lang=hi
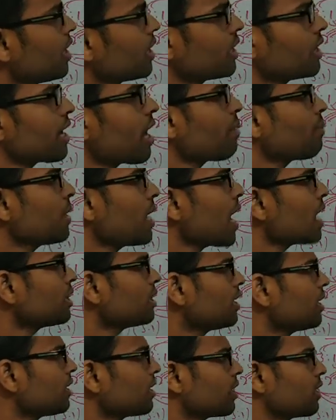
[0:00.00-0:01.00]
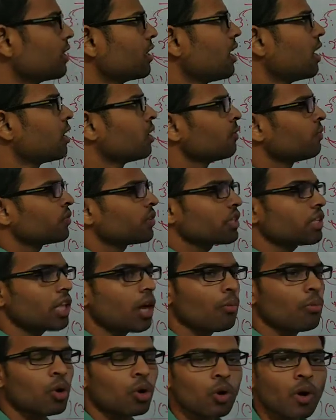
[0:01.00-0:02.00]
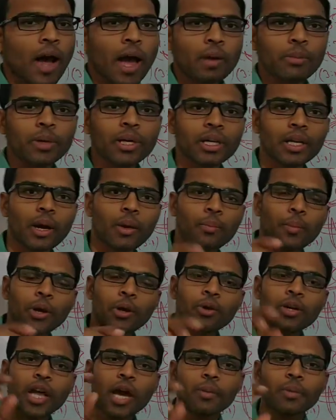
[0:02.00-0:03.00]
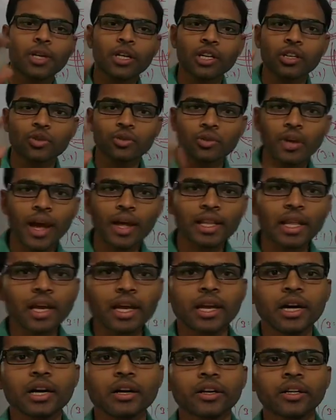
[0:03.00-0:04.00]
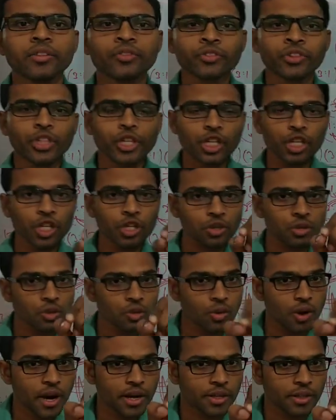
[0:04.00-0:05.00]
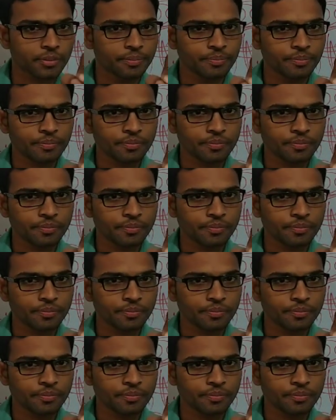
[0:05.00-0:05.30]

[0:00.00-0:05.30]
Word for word: लेकिन आप याद नहीं करना सीधा मोनोहाइब्रिड का फेनोटाइपिक रेशियो याद है ना थ्री इज टू वन